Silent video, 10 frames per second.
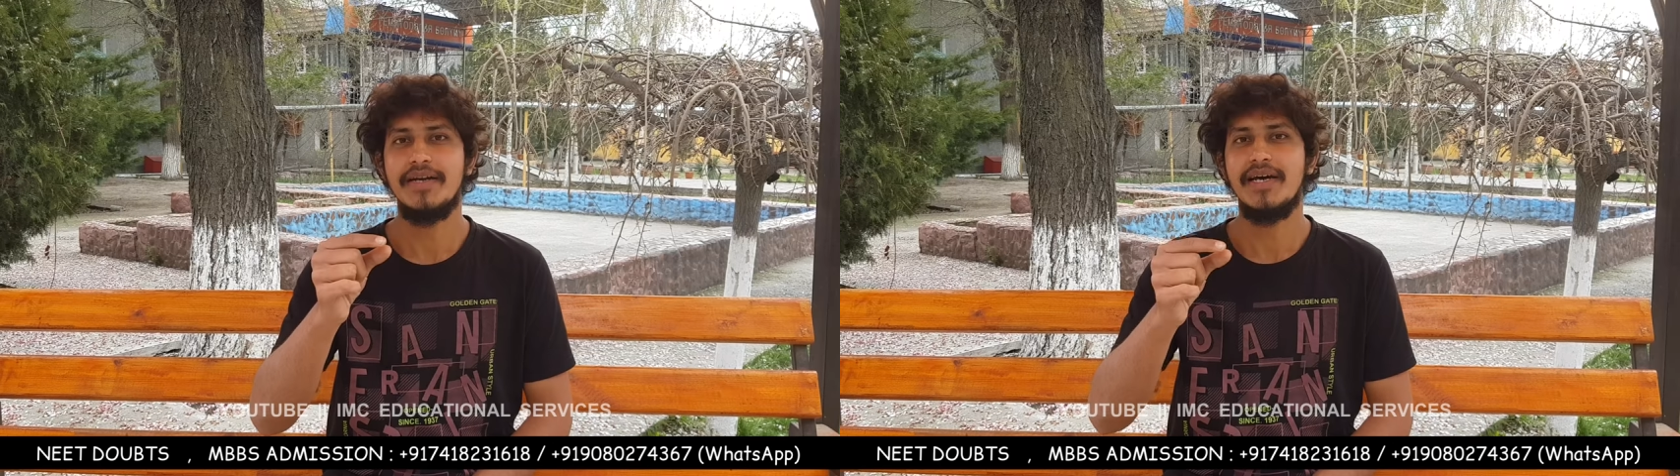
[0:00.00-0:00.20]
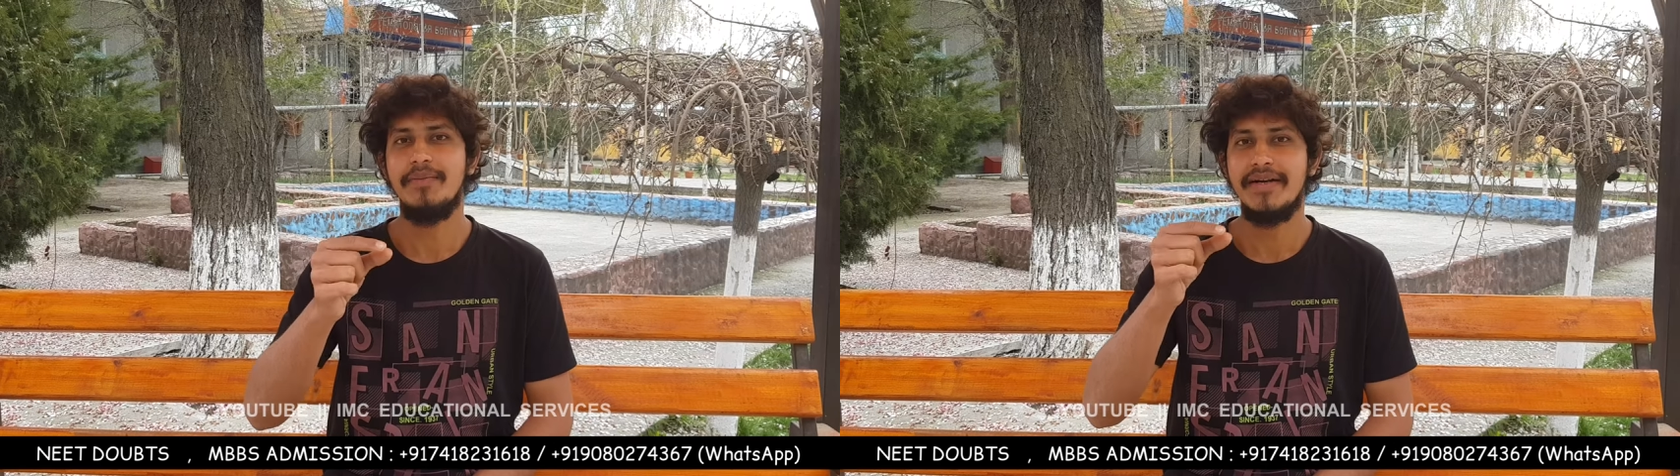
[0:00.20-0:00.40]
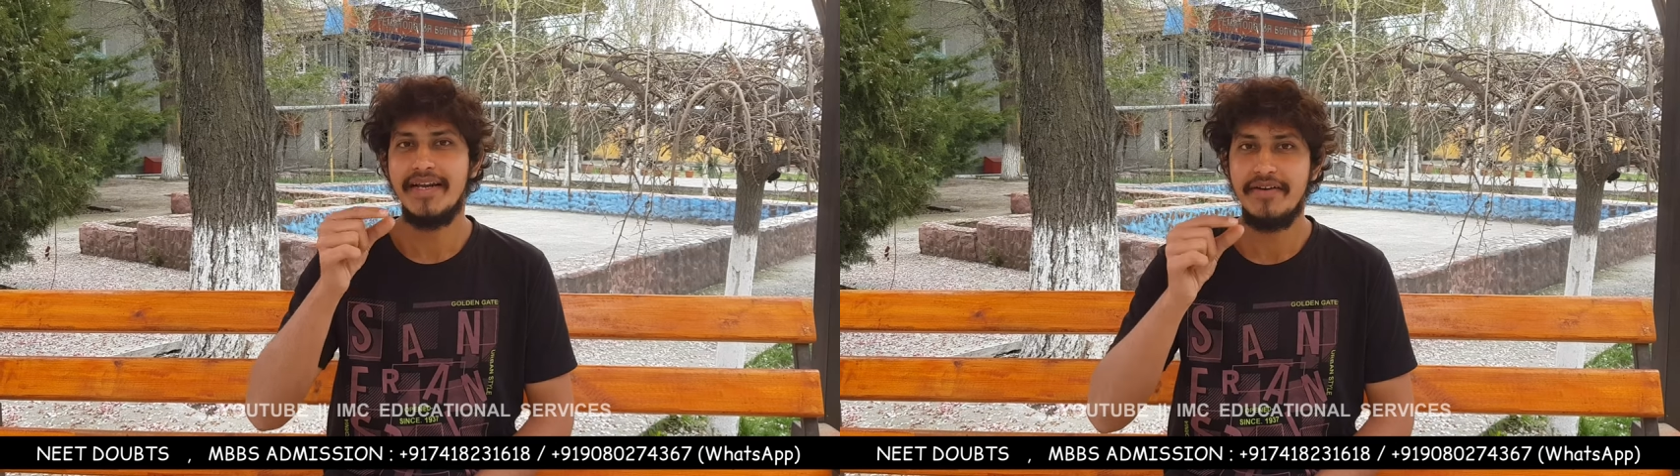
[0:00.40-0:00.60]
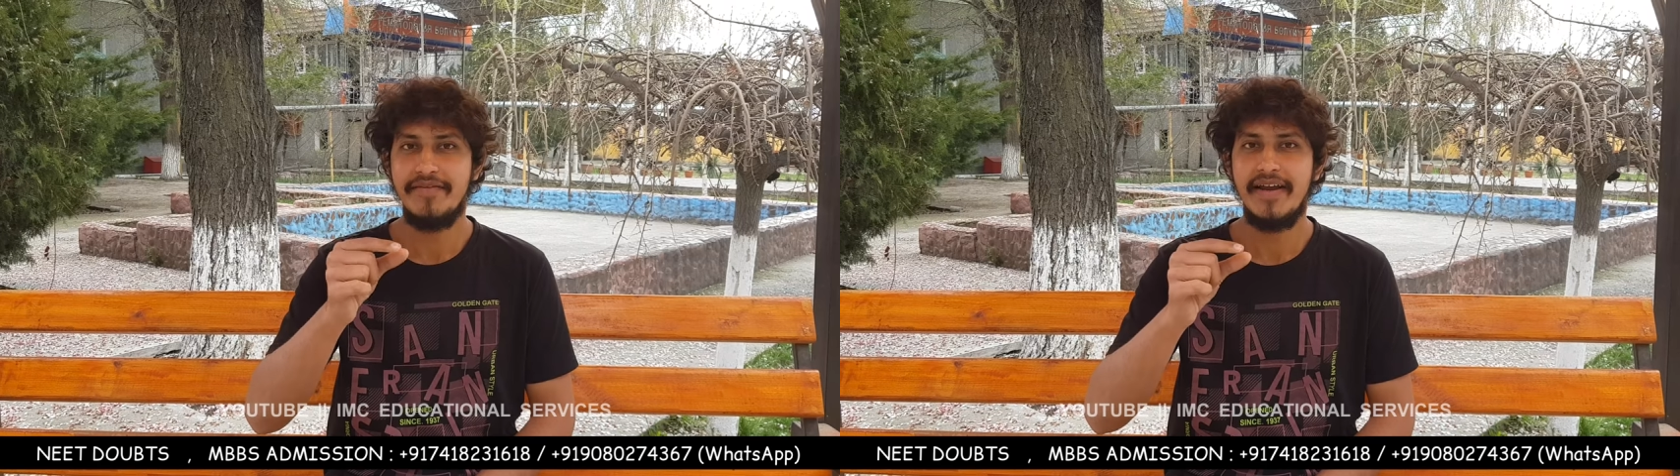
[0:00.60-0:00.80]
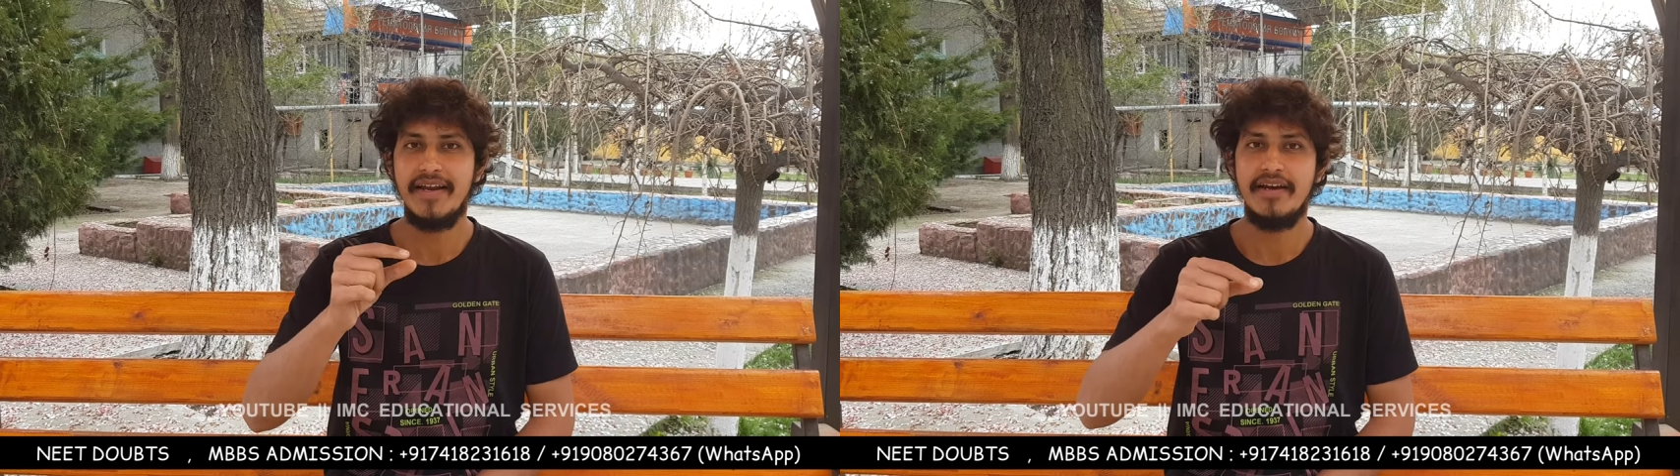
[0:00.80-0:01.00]
பண்ணாமல் நீட்
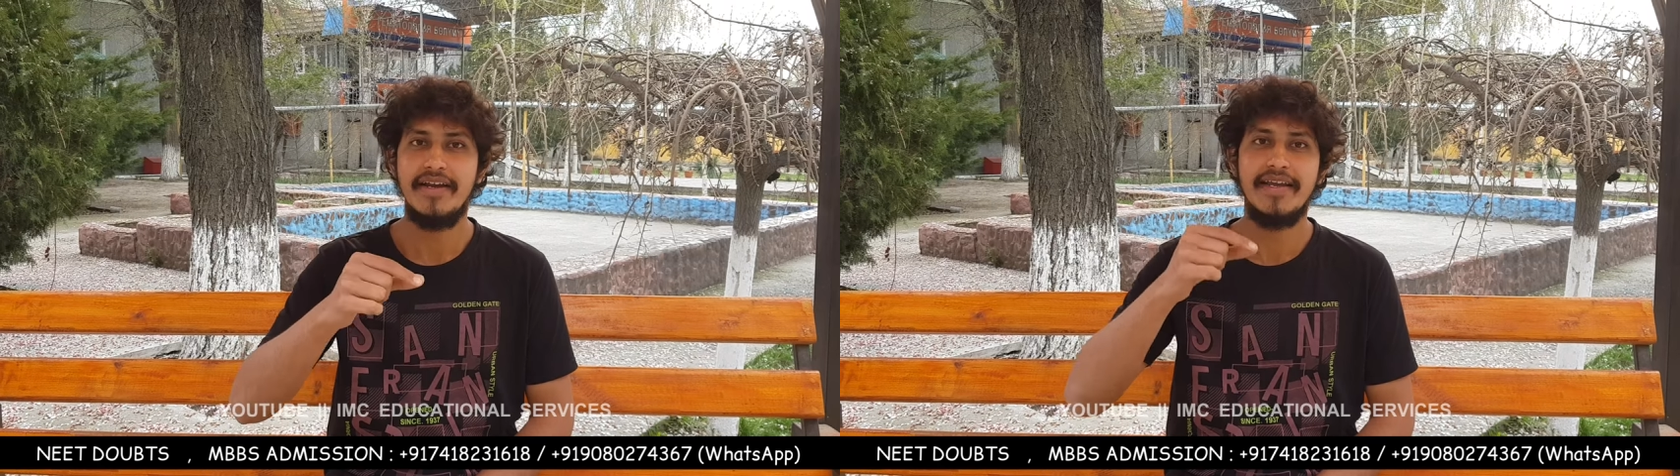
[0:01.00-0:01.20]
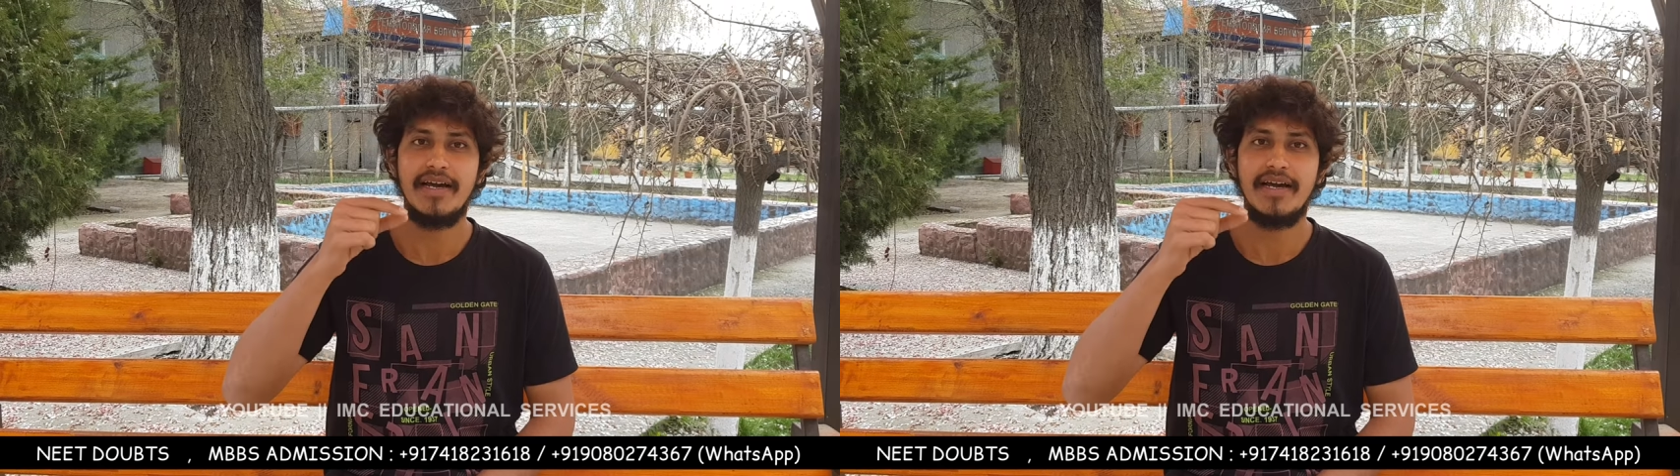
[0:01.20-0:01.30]
ஃபெயில் ஆகி